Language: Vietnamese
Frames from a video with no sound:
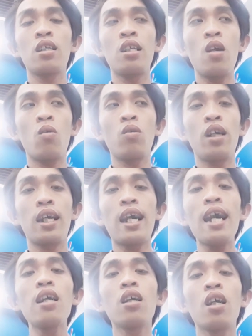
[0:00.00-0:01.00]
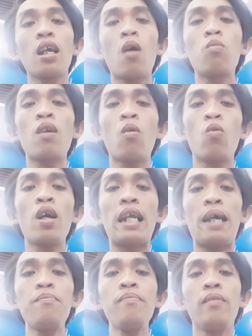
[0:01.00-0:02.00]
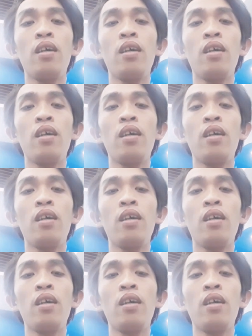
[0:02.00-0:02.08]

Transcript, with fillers: nhiều người khác không đồng quan điểm